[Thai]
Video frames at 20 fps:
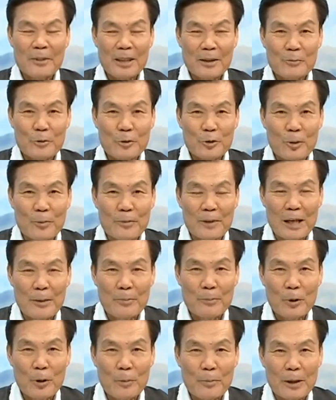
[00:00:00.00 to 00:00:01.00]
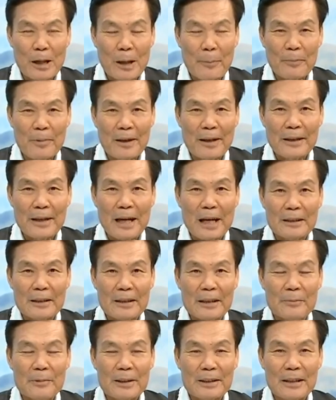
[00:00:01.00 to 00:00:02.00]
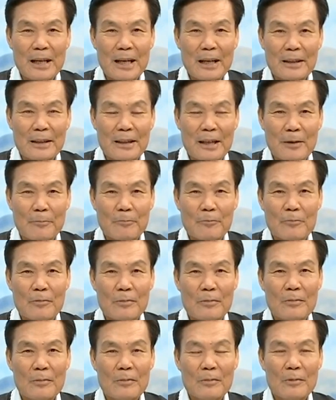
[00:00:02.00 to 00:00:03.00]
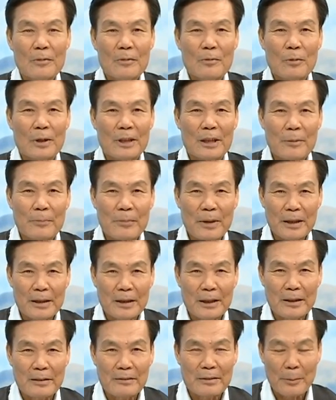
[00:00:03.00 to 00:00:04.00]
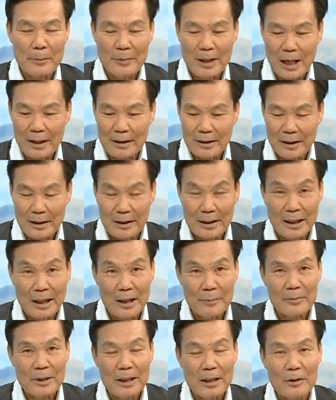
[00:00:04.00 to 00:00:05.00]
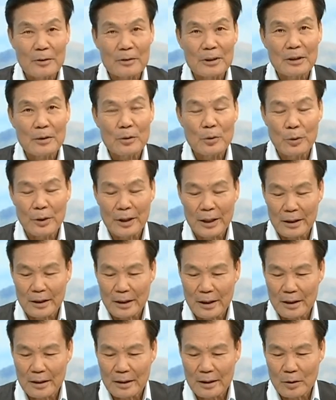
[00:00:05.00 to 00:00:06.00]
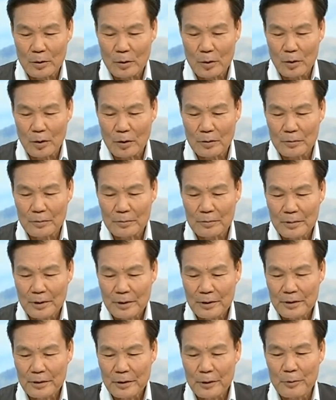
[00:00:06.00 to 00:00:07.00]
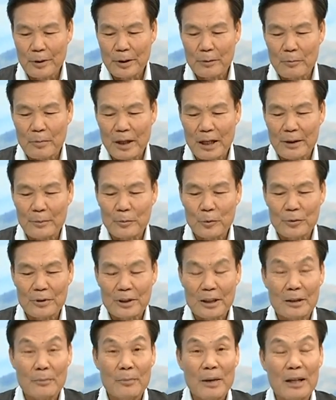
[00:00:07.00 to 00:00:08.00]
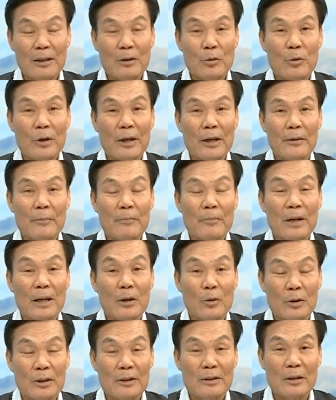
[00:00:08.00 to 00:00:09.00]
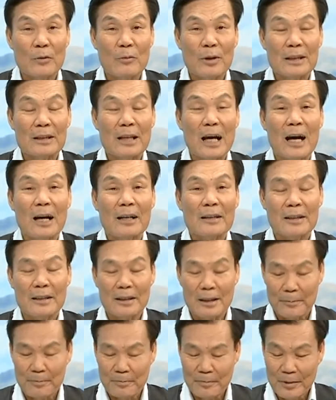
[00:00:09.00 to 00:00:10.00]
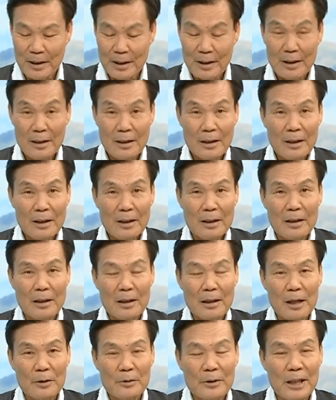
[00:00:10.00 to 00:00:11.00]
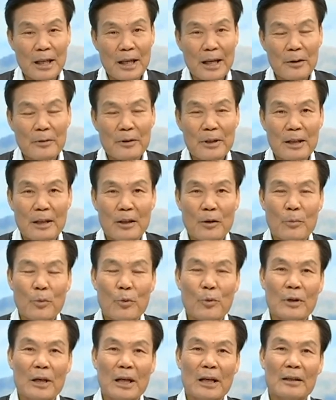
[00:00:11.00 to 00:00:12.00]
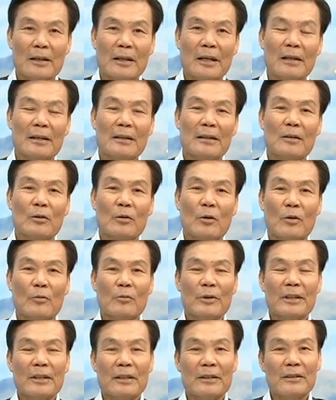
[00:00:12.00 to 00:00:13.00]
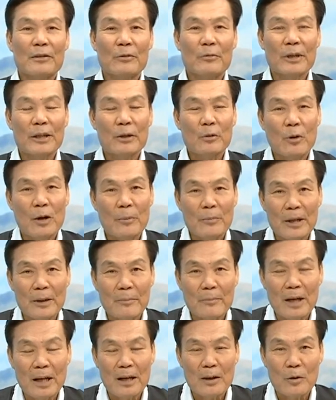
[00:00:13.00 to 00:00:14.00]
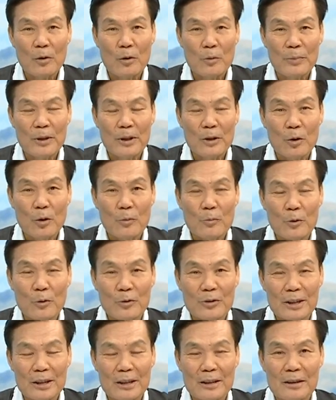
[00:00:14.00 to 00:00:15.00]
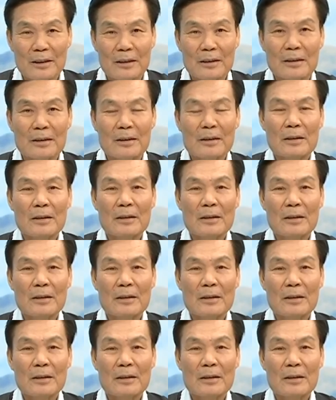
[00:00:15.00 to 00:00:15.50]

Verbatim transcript: ครับท่านผู้ชมครับพบกับรายการคิดพระชาตินะครับ วันนี้เป็นอีกสัปดาห์หนึ่งนะครับ ที่เราจะคุยกันในเรื่องของชีวิตใหม่มูเซอร์บ้านห้วยปลดจังหวัดตากนะครับคราวที่แล้วเนี่ยเราพูดกันในเรื่องของวิถีชีวิตความเป็นมาของพี่น้องมูเซอร์